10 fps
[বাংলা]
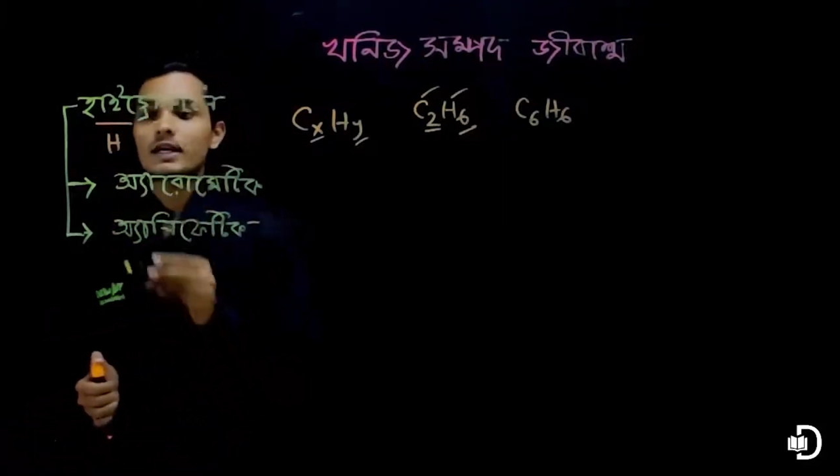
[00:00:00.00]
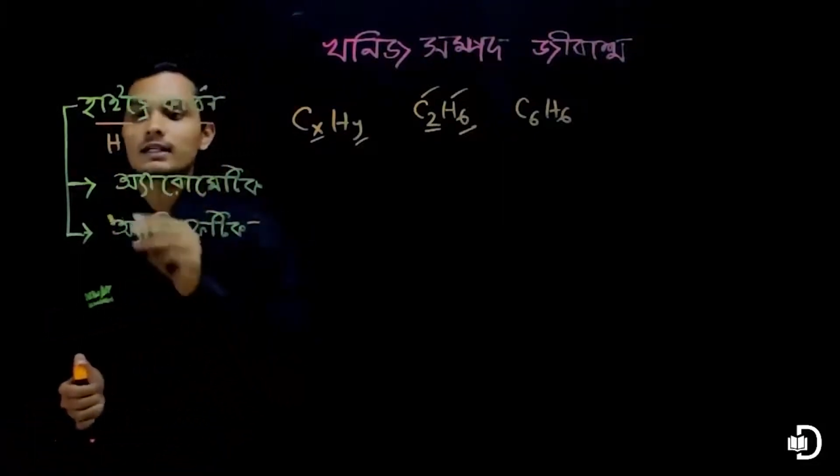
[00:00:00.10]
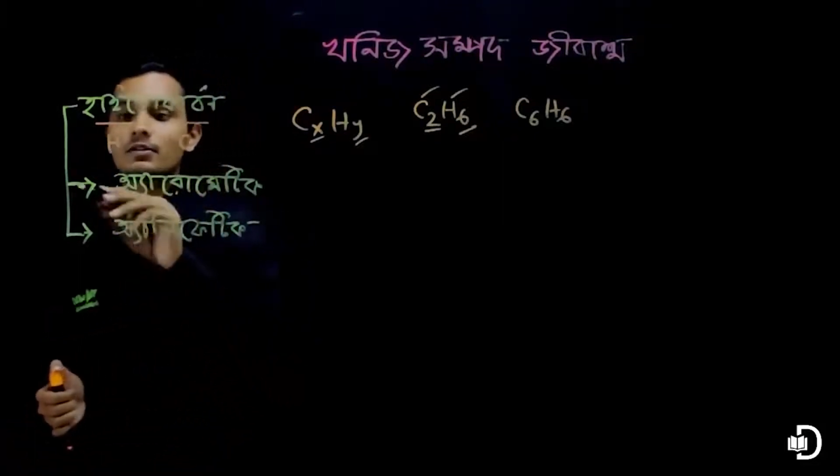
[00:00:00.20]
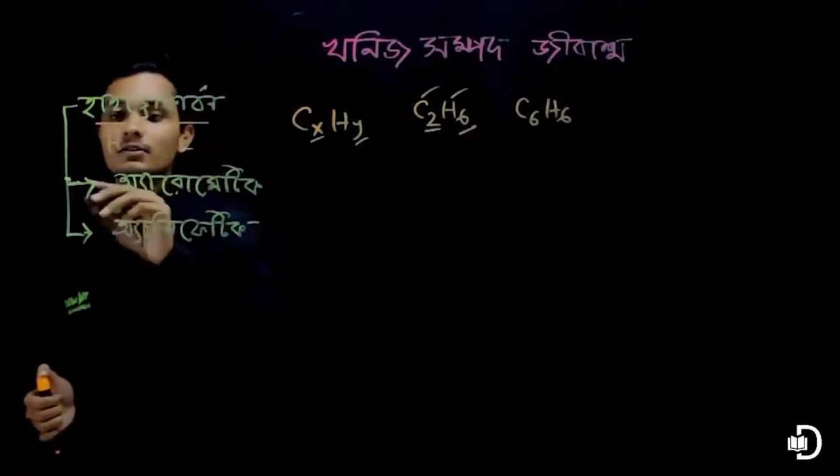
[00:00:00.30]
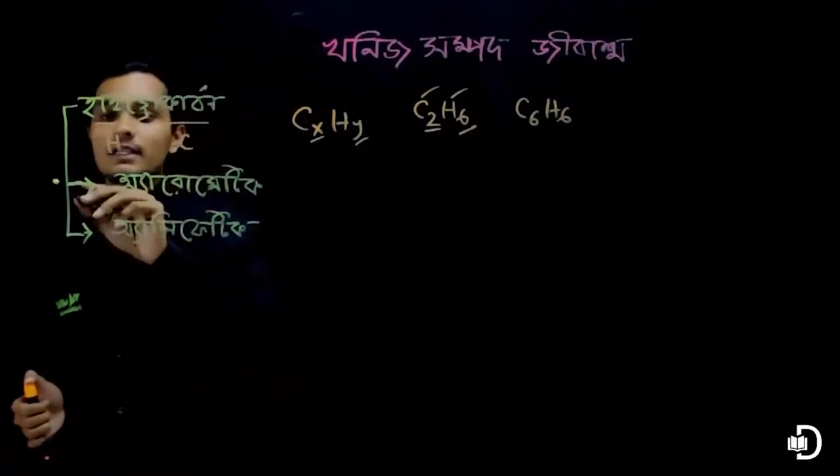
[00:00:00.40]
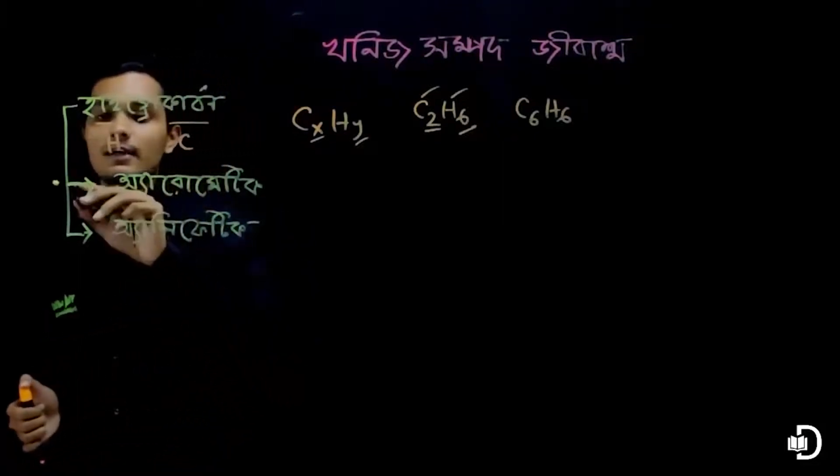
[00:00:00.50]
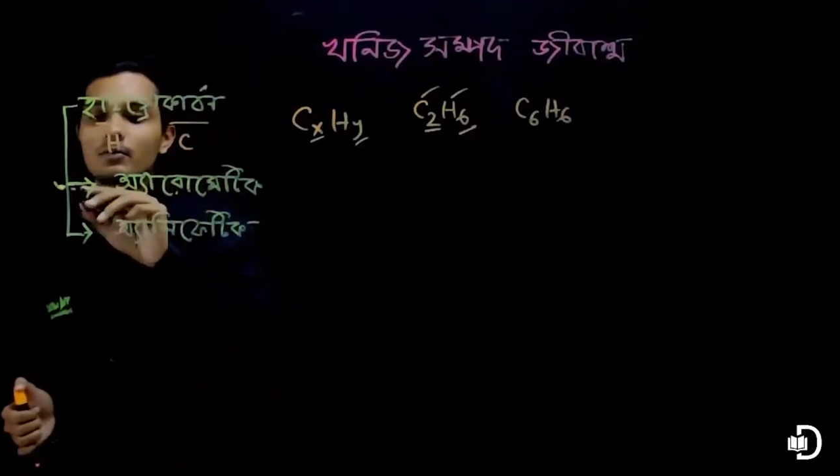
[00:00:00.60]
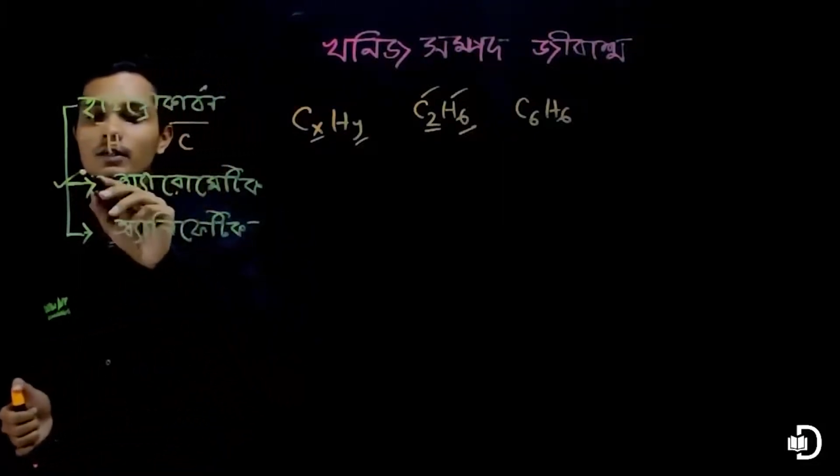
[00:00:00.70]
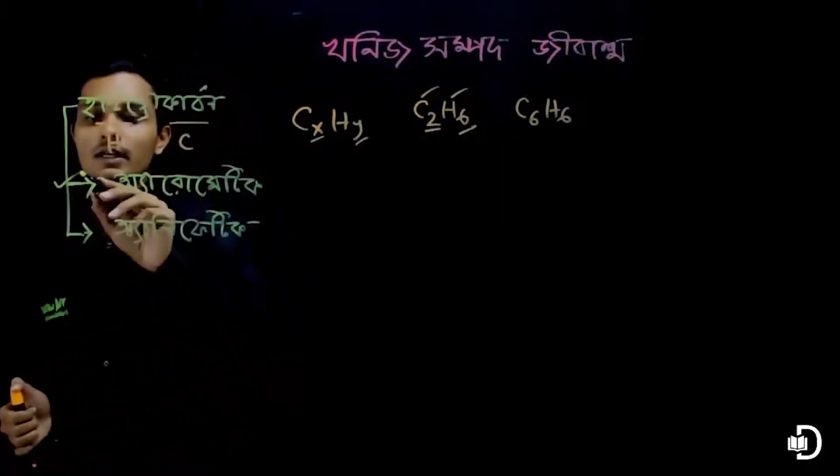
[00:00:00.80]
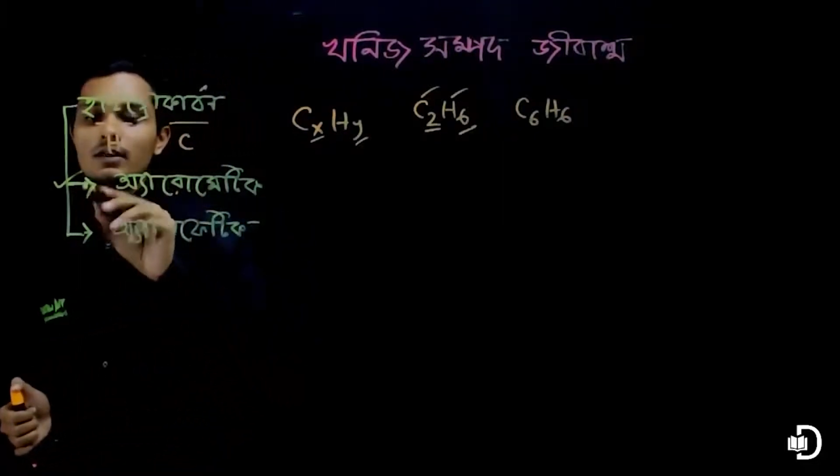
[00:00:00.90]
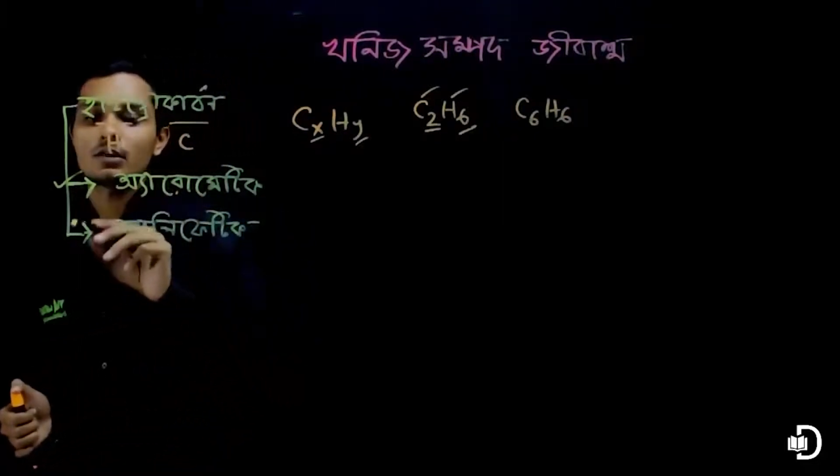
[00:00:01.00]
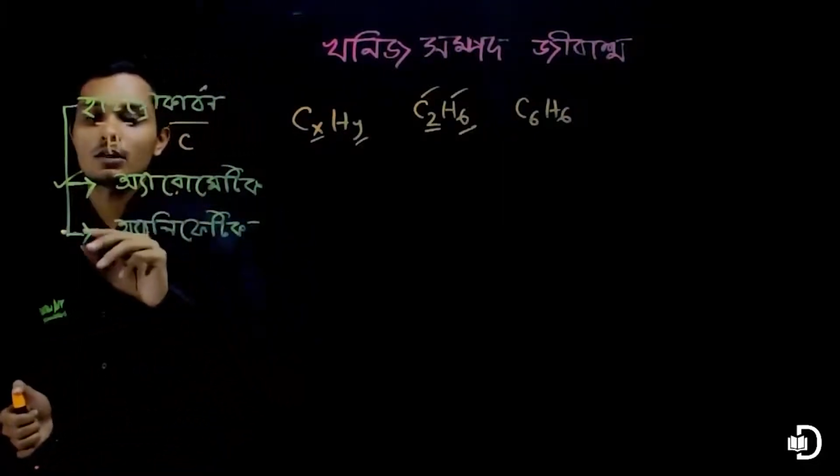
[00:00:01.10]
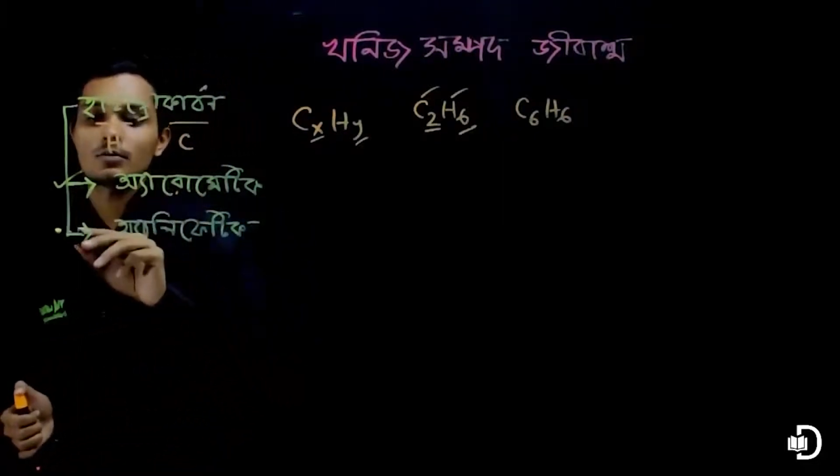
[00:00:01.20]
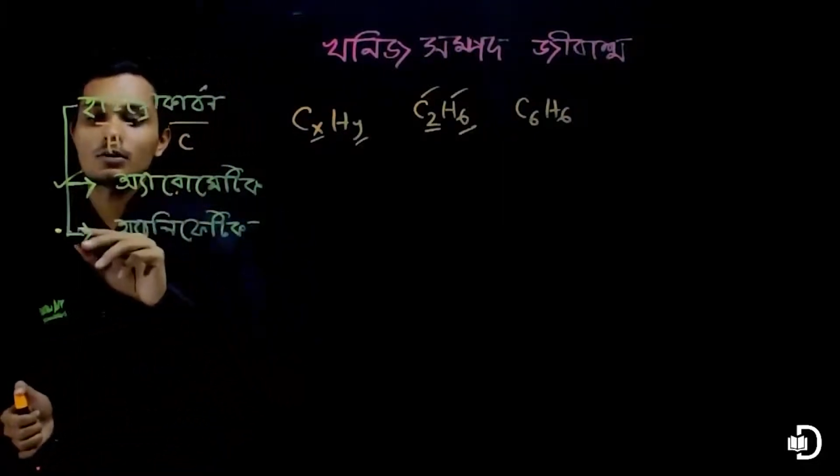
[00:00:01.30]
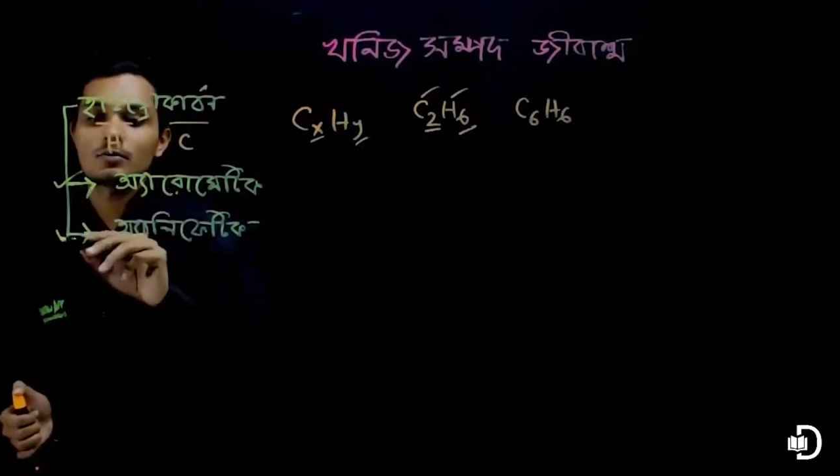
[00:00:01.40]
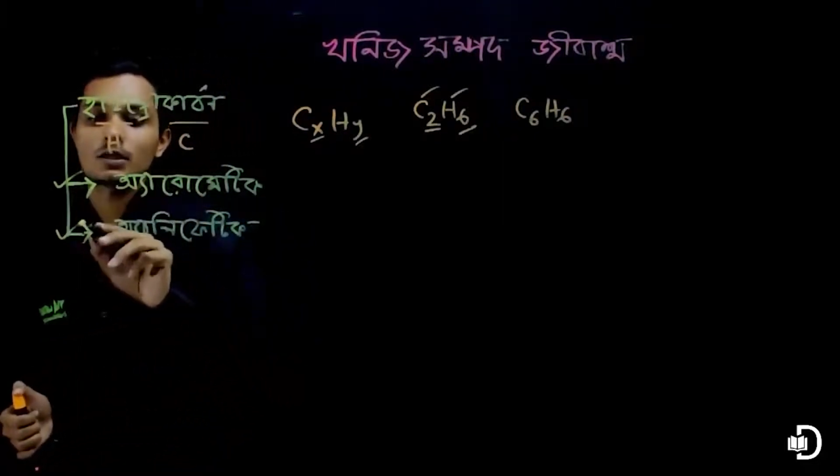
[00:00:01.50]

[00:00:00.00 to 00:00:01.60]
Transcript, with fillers: একটা হচ্ছে অ্যারোমেটিক হাইড্রোকার্বন এবং